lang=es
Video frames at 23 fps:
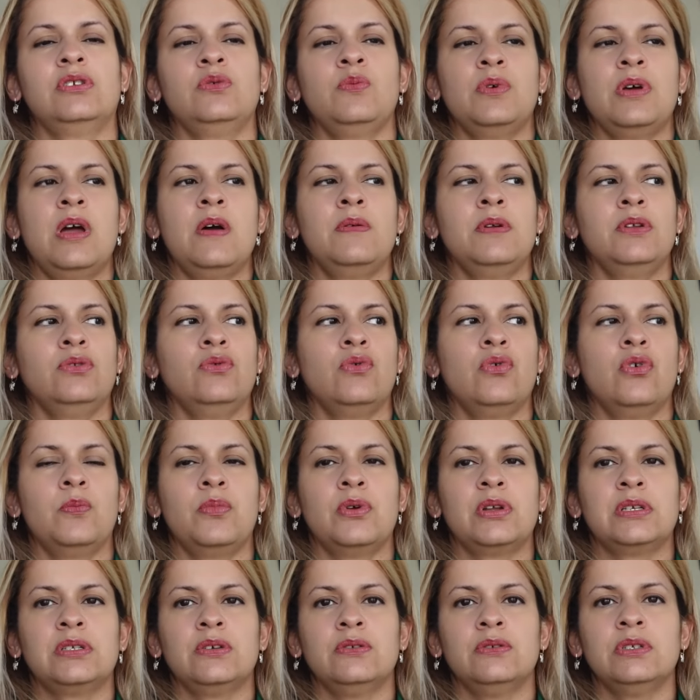tú puedes abrir tu
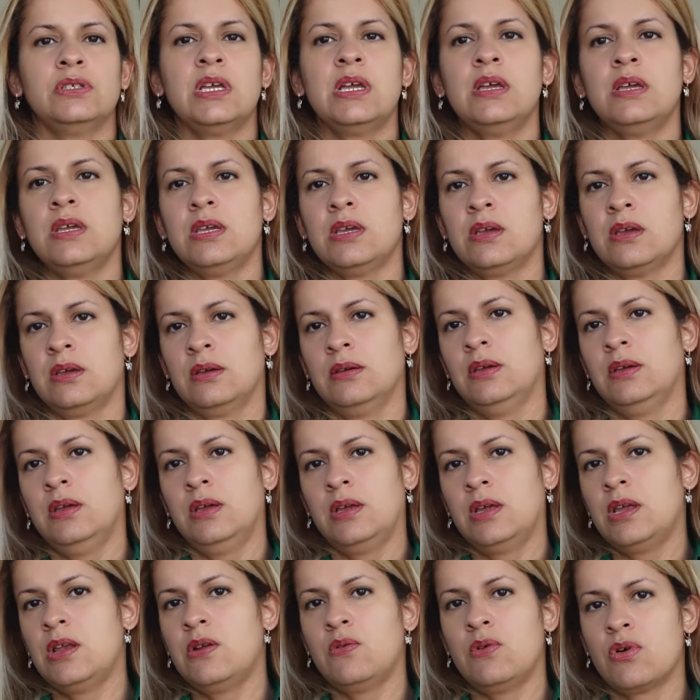corporación C y,
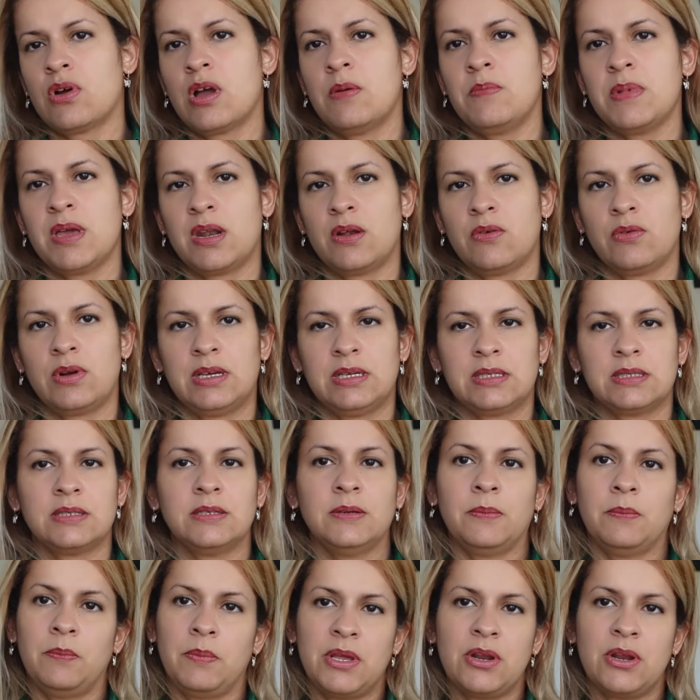y luego cambiar a una S.